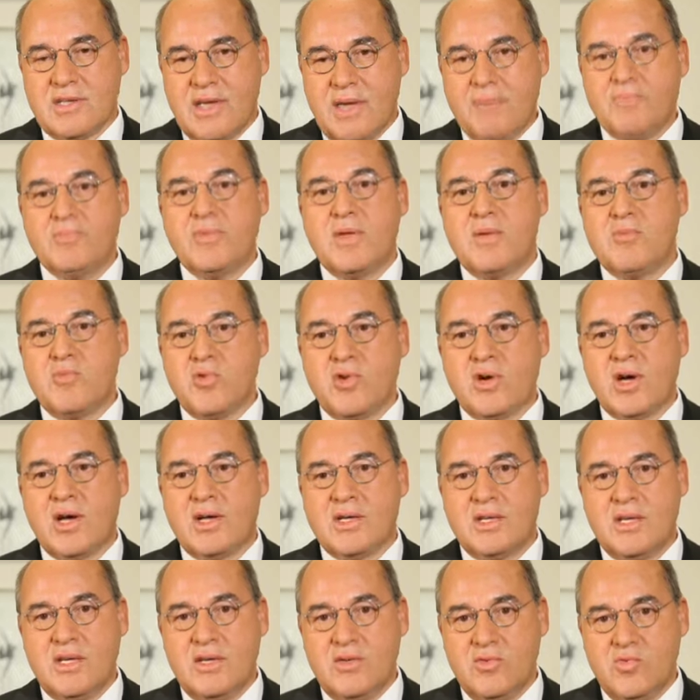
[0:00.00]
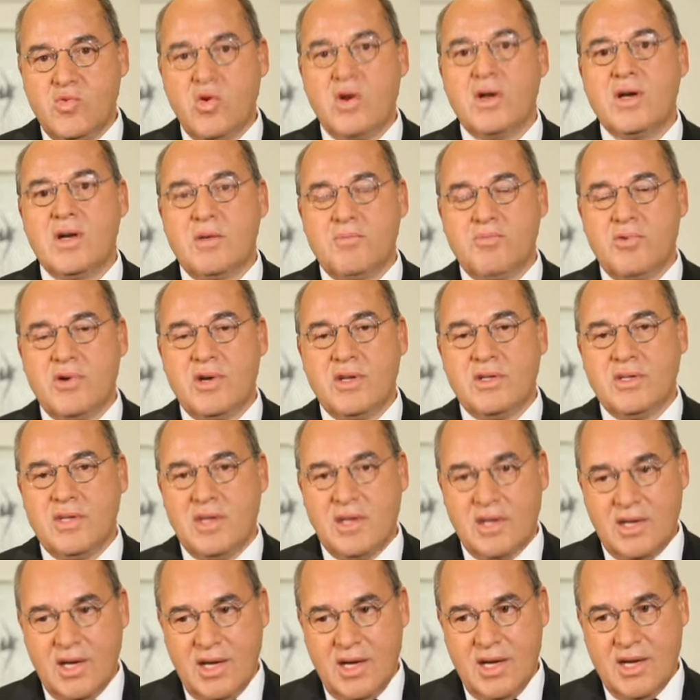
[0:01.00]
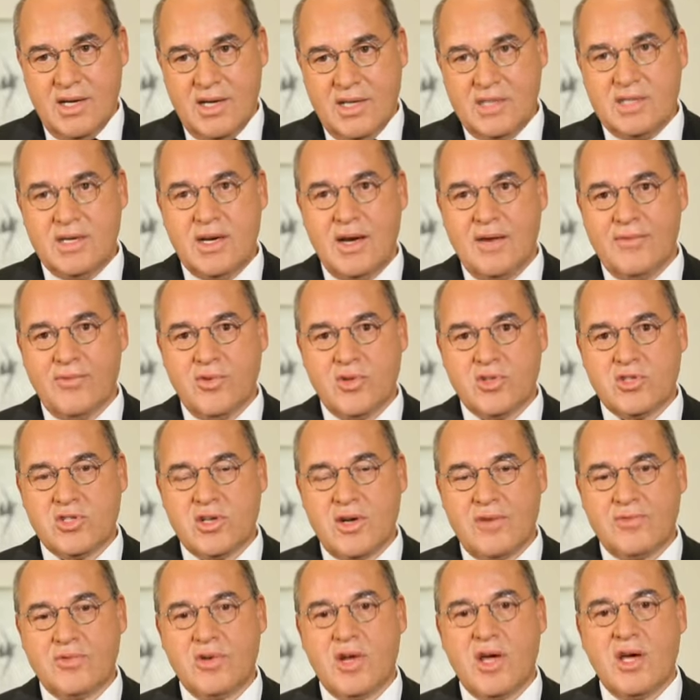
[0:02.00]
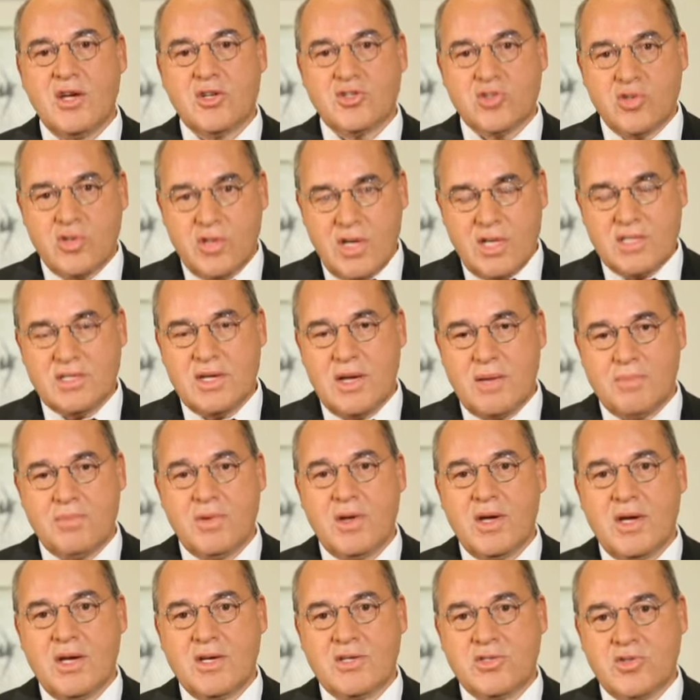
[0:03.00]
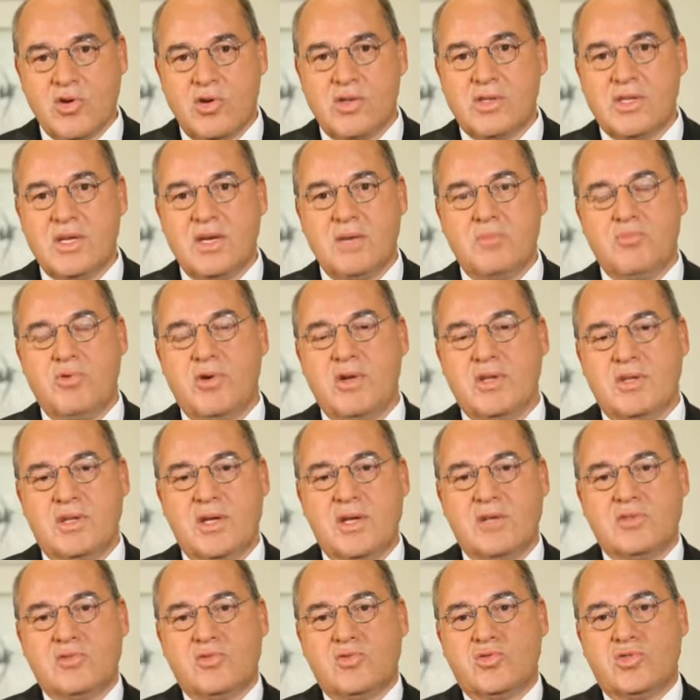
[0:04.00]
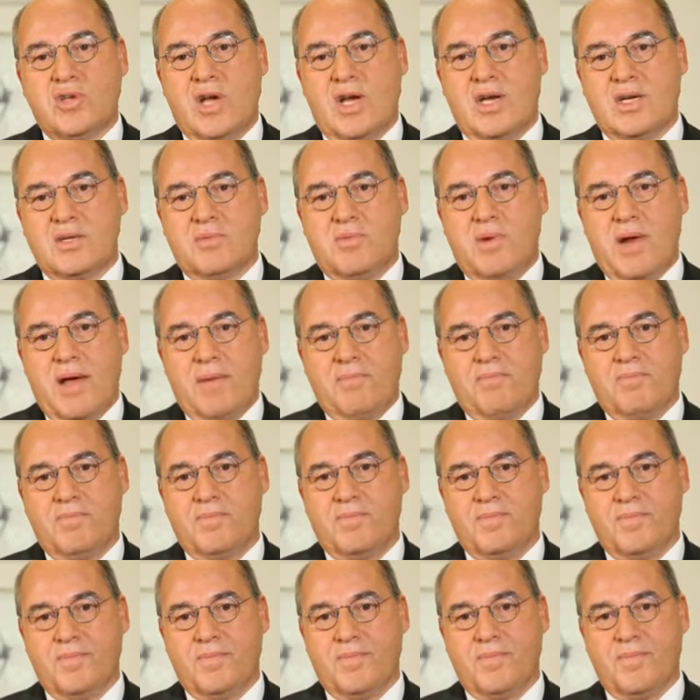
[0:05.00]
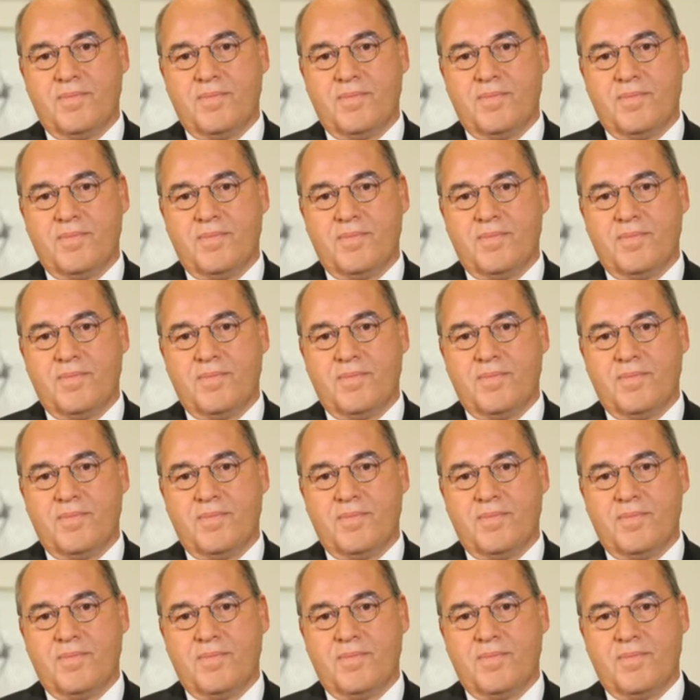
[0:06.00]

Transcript: es gibt Demokratie nur in der Politik, nicht in der Wirtschaft. Schon deshalb sollte die Politik zuständig bleiben.